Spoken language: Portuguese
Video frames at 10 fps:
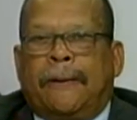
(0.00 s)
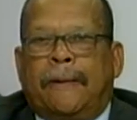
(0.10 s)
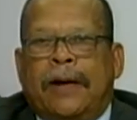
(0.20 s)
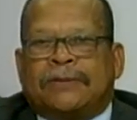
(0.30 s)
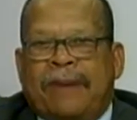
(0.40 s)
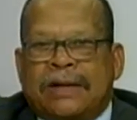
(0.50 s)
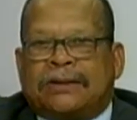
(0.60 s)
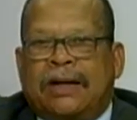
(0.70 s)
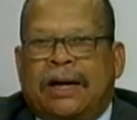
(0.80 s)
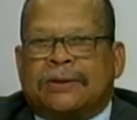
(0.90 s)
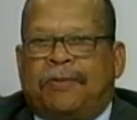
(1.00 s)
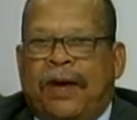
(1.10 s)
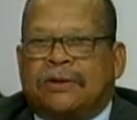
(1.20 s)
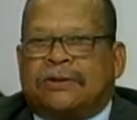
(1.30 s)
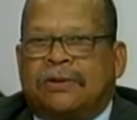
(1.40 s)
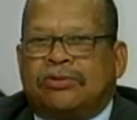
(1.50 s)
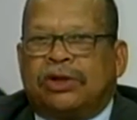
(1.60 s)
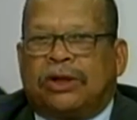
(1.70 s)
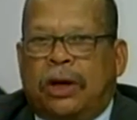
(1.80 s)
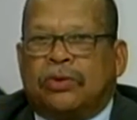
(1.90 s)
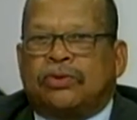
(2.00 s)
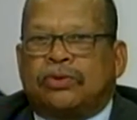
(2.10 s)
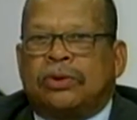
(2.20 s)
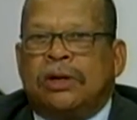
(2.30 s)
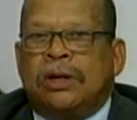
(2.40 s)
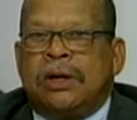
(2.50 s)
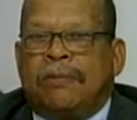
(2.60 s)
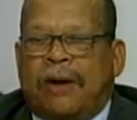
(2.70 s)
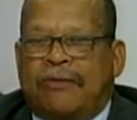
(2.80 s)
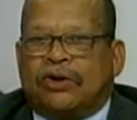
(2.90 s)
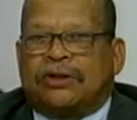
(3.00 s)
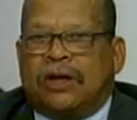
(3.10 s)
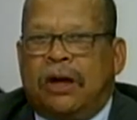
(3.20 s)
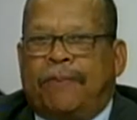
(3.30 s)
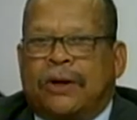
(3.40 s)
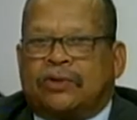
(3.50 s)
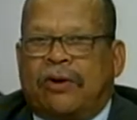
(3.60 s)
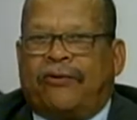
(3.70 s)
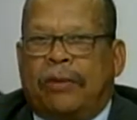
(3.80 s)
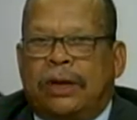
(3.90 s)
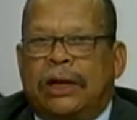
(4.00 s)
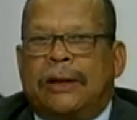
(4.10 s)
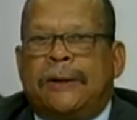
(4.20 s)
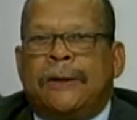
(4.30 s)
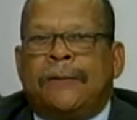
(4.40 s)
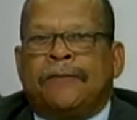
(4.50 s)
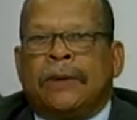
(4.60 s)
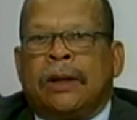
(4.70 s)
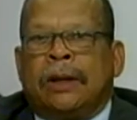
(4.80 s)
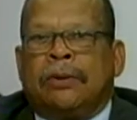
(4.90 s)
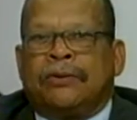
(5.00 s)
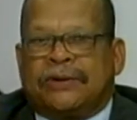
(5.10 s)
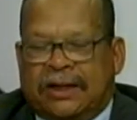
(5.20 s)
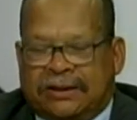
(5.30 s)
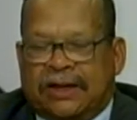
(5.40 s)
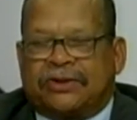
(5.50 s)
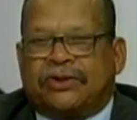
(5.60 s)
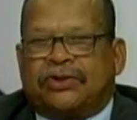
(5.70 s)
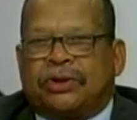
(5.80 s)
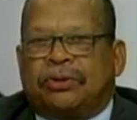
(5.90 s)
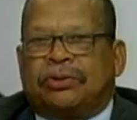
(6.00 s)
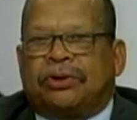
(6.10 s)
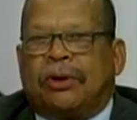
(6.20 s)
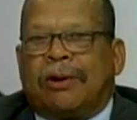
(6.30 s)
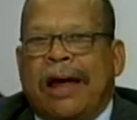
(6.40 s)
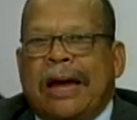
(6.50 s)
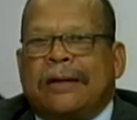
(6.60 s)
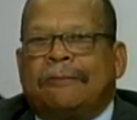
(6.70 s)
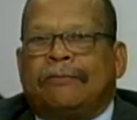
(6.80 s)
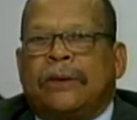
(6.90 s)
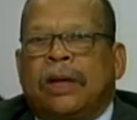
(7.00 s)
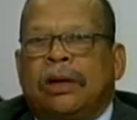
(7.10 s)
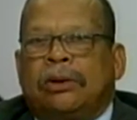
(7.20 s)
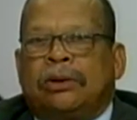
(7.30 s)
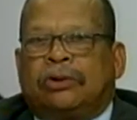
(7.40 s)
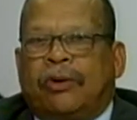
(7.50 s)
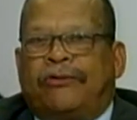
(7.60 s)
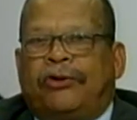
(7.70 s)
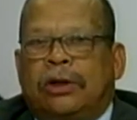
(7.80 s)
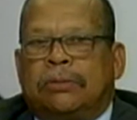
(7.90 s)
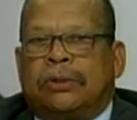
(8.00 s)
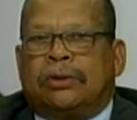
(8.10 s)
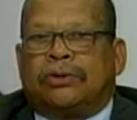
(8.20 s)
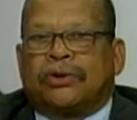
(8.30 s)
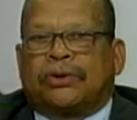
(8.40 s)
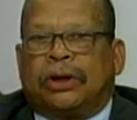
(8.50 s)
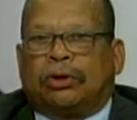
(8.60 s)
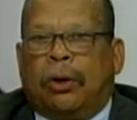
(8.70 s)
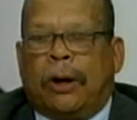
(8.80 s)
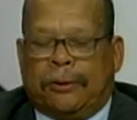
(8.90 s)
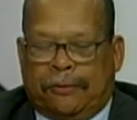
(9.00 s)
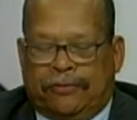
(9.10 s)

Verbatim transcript: as mais ricas bênçãos de Deus para você, para sua família, você que está assistindo no teu lar, na tua firma, no teu escritório,